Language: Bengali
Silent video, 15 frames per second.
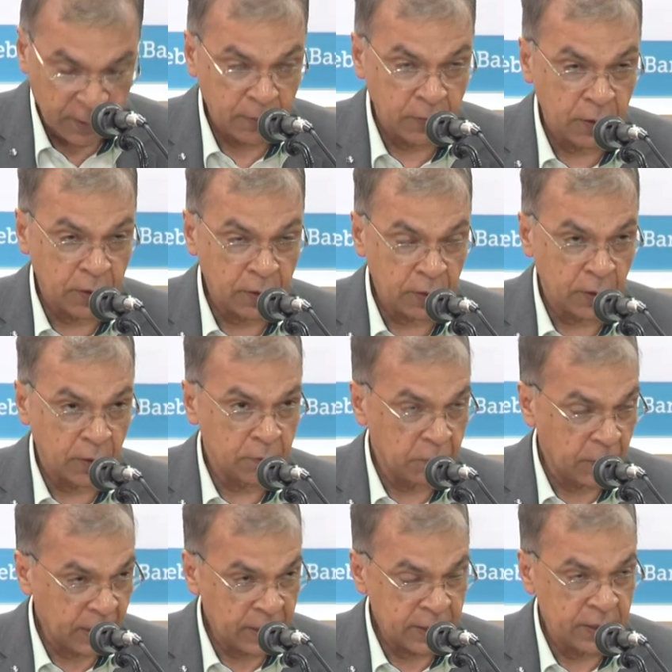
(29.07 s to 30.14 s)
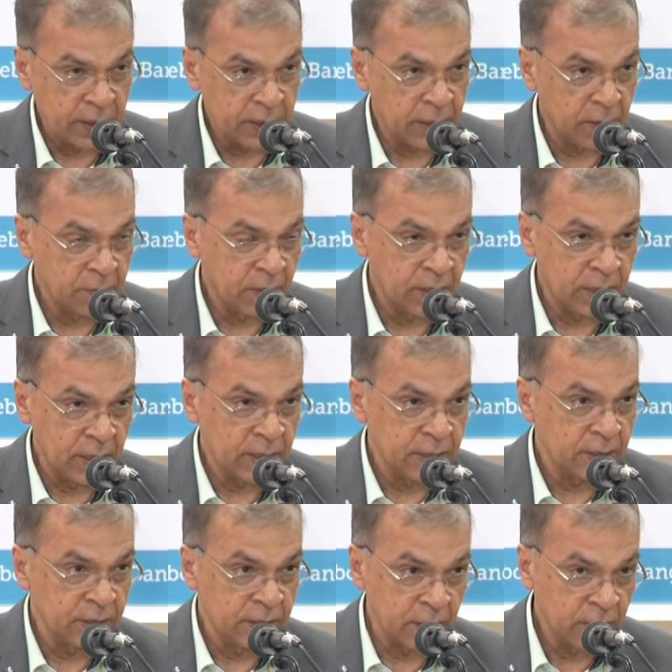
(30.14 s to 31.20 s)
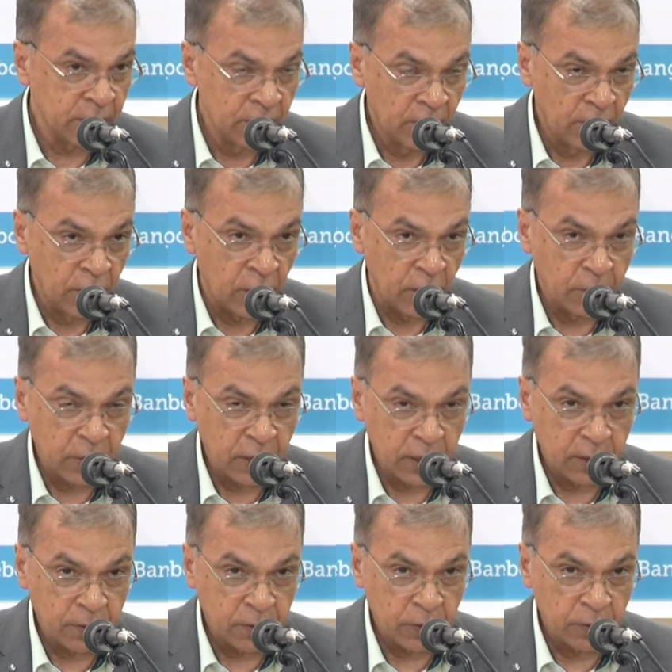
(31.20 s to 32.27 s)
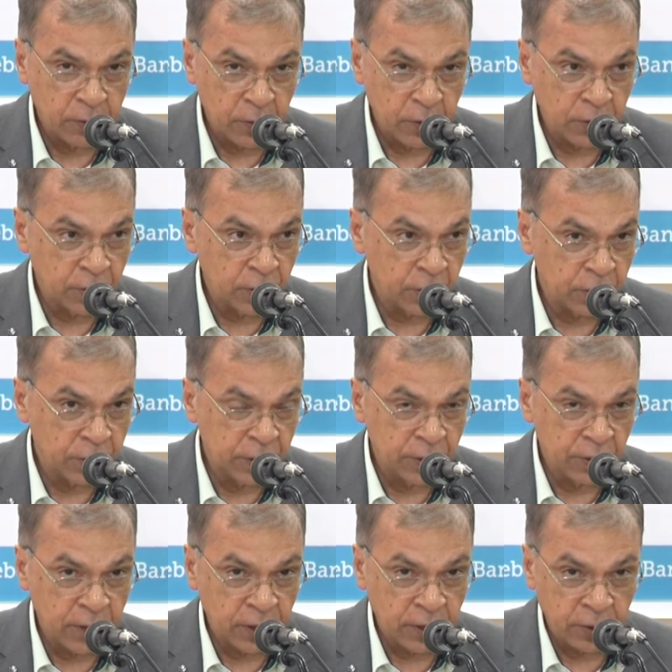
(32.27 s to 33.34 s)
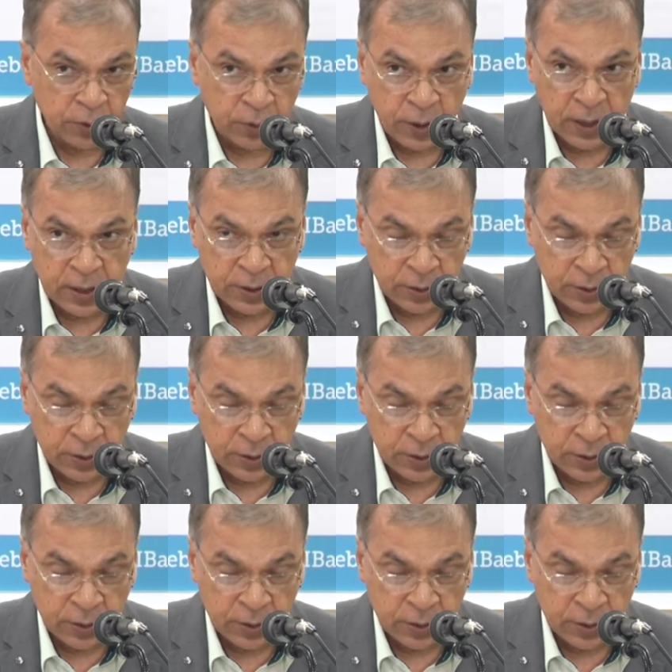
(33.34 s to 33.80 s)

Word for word: এবং একই সাথে আপনারা দেখেছেন যে অবকাঠামোগত চিত্রটা কতখানি